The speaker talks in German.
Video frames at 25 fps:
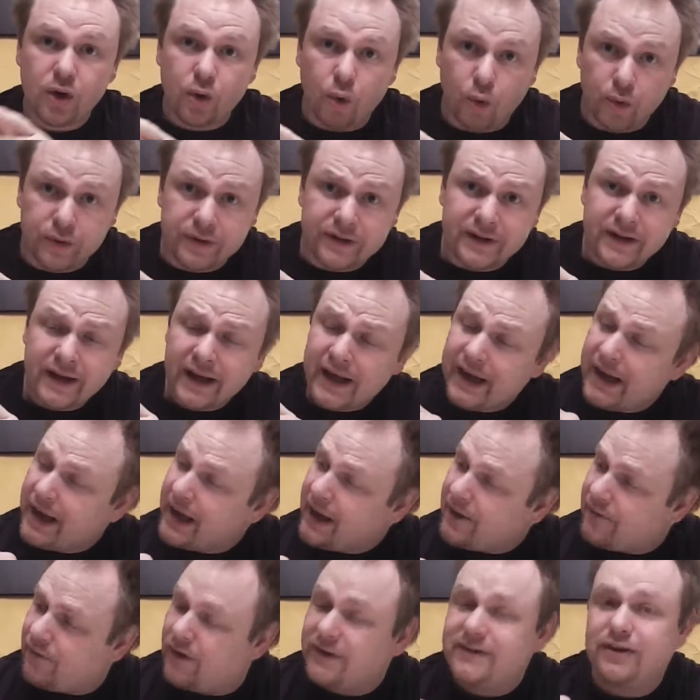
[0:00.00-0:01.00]
Und
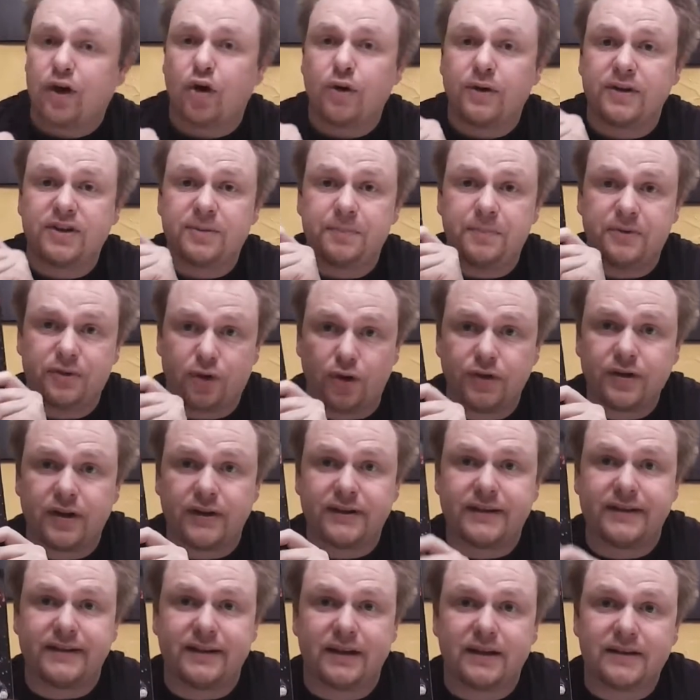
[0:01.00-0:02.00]
was ja auch das
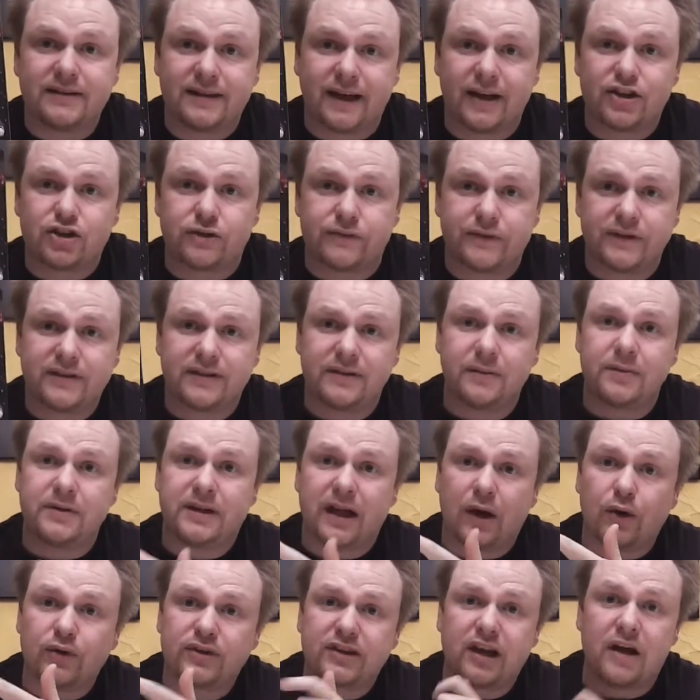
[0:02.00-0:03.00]
Besondere an dieser Zeitschrift ist, nämlich
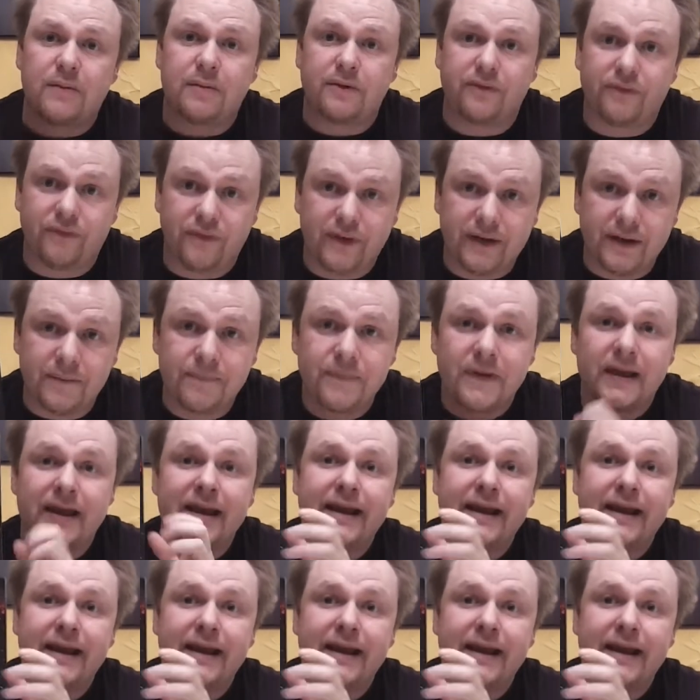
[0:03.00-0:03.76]
die Ausgabe 4,